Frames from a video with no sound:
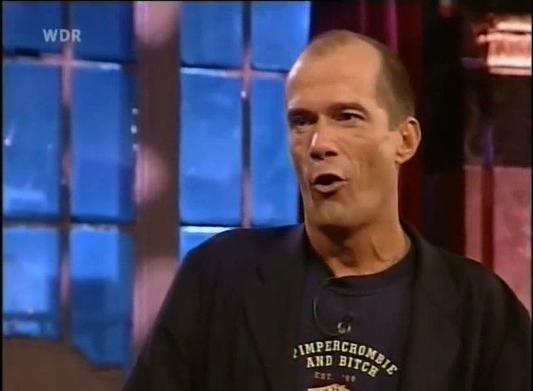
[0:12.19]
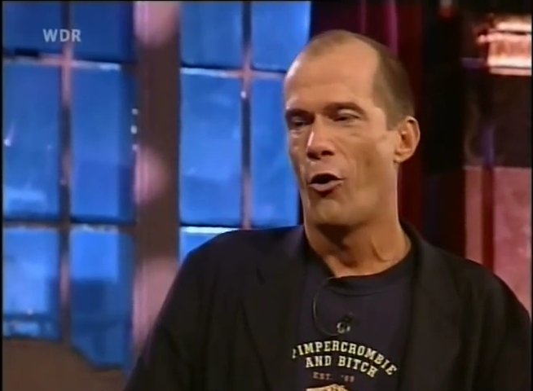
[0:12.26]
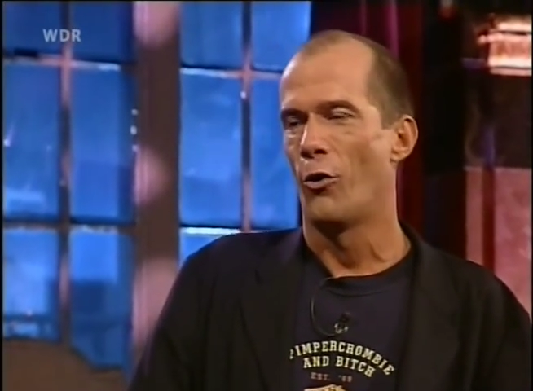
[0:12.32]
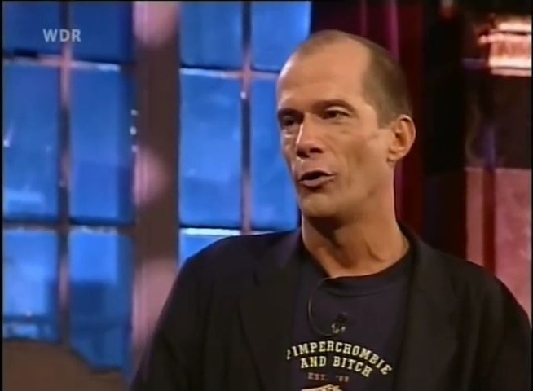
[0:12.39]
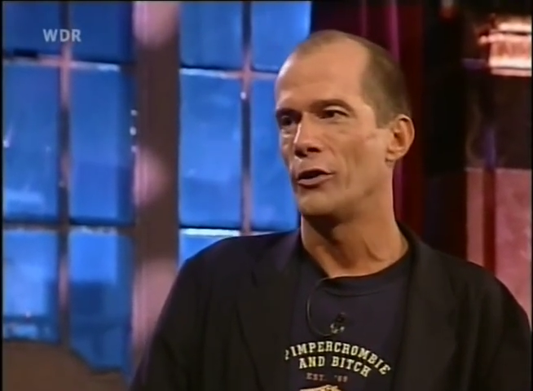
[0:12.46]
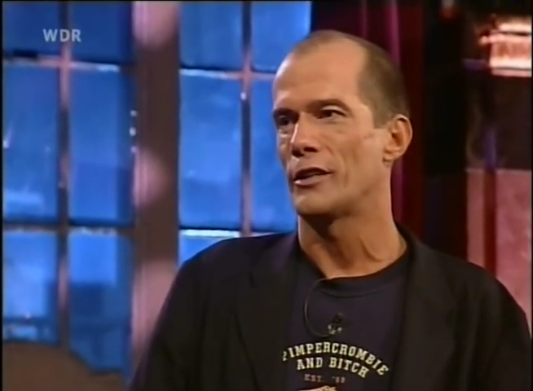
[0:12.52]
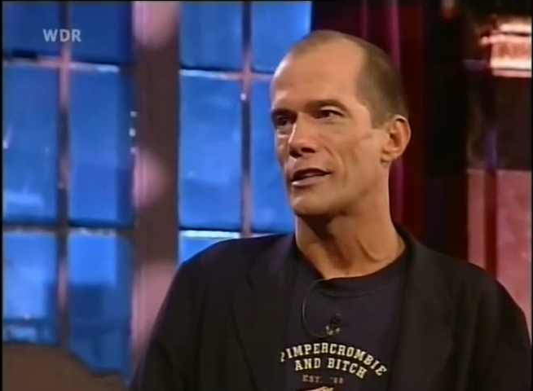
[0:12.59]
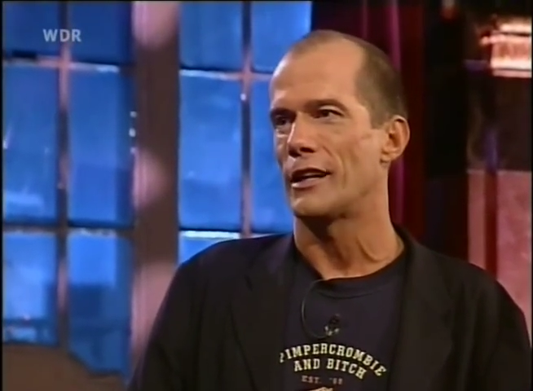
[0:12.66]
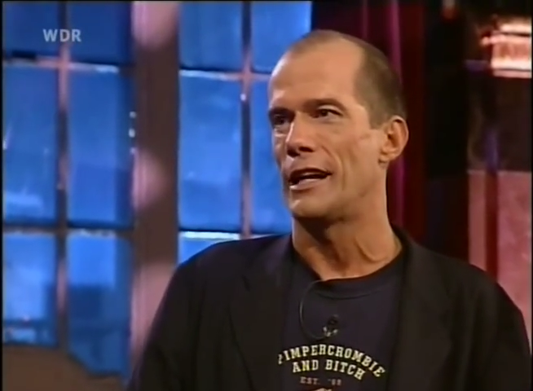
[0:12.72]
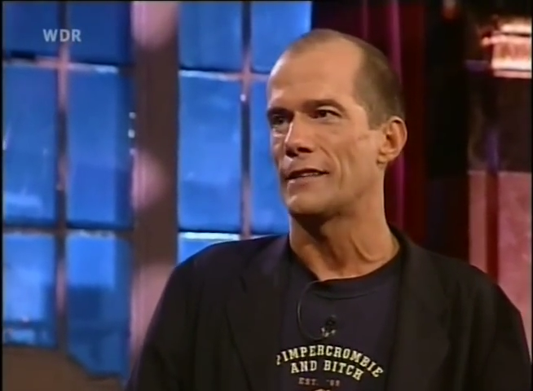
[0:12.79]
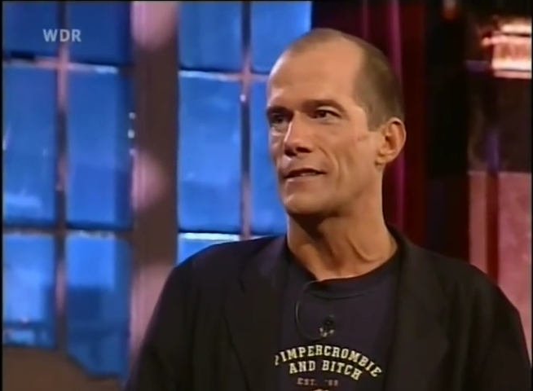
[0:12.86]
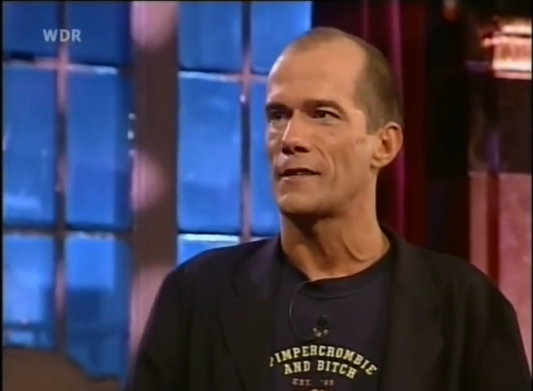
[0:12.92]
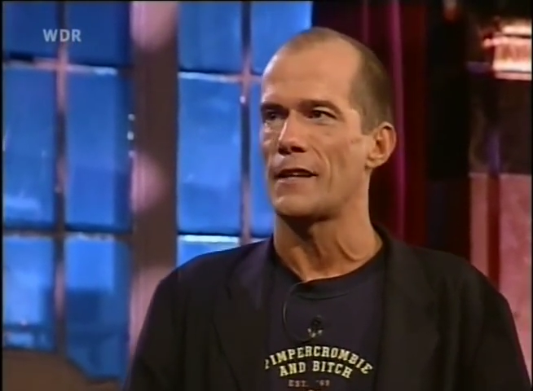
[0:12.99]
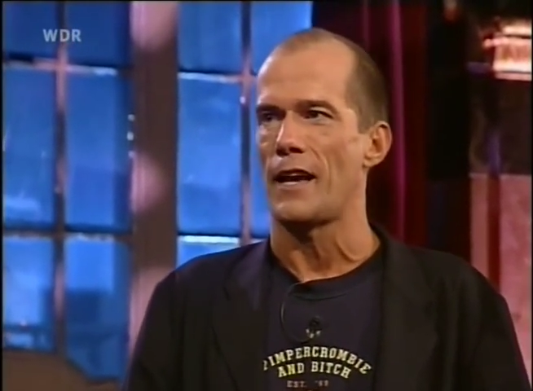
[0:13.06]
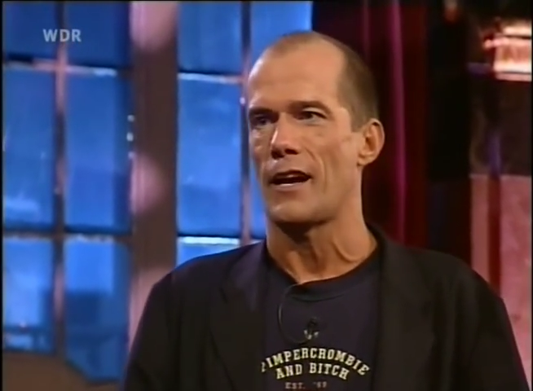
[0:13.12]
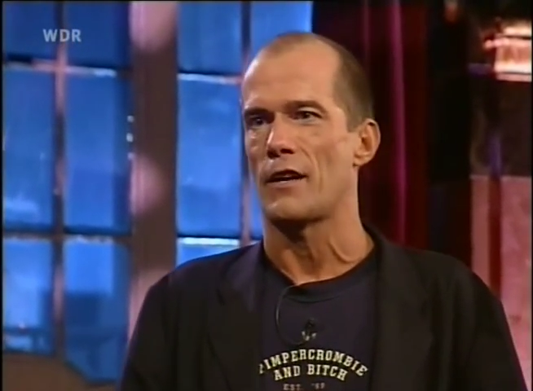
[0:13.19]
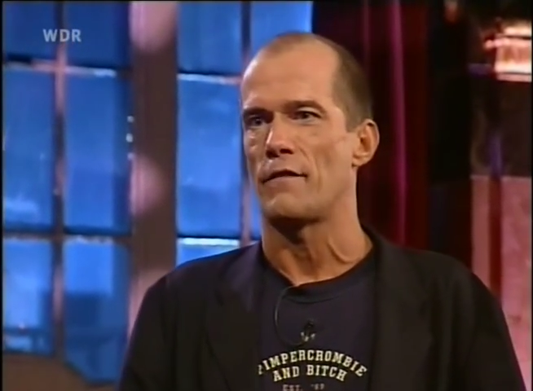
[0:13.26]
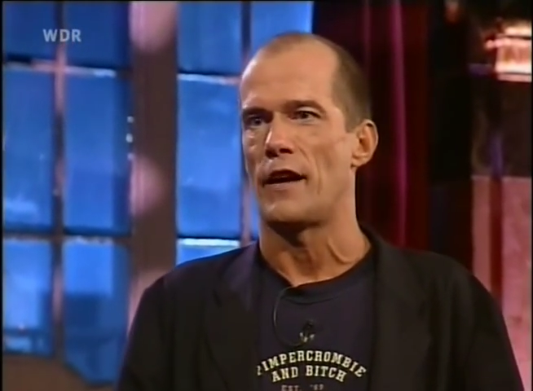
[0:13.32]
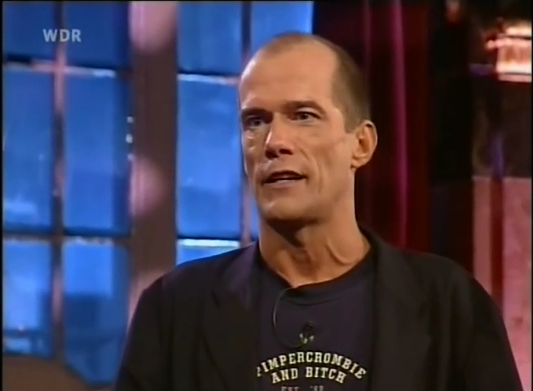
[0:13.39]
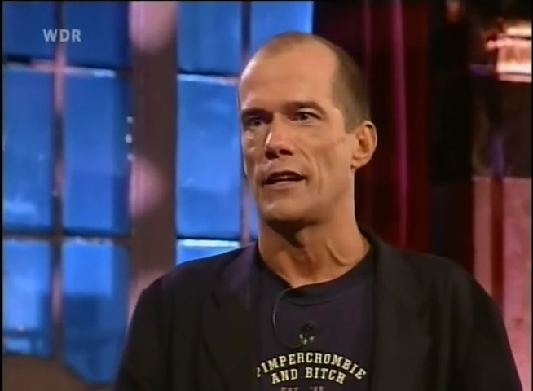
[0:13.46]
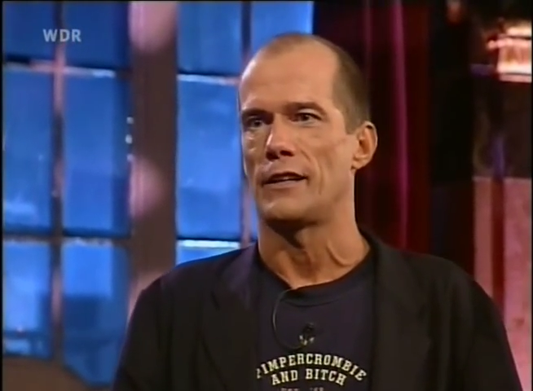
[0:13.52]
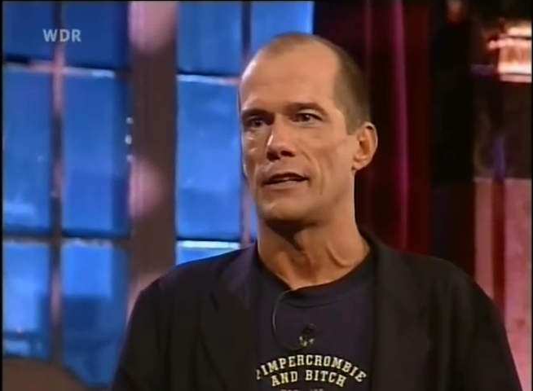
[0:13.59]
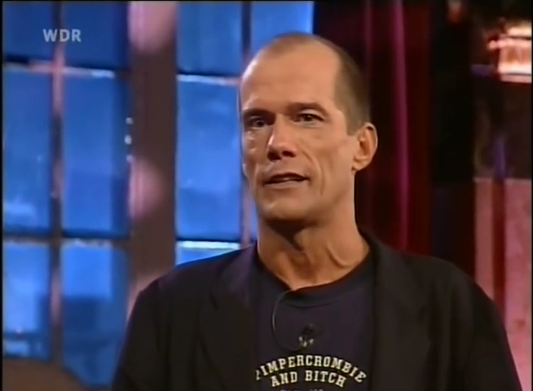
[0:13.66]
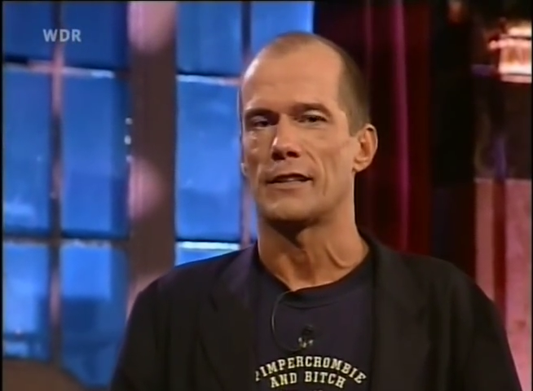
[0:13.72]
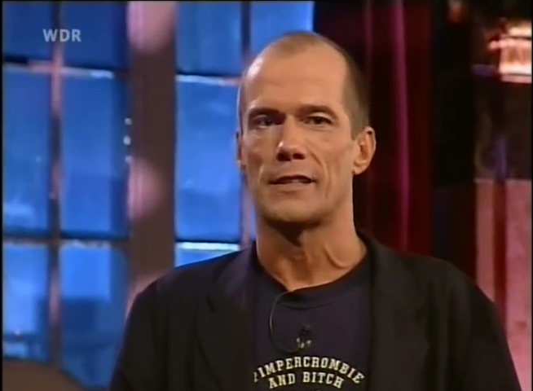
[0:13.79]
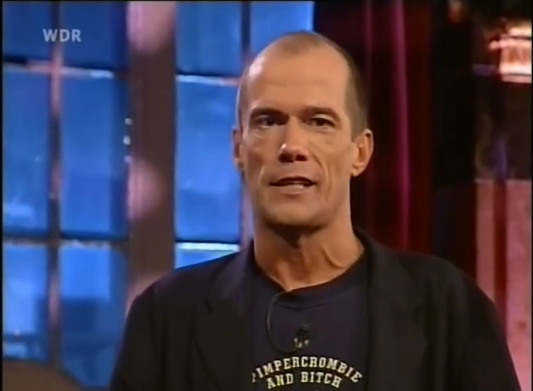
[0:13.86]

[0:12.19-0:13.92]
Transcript: und letztes Jahr gewann er den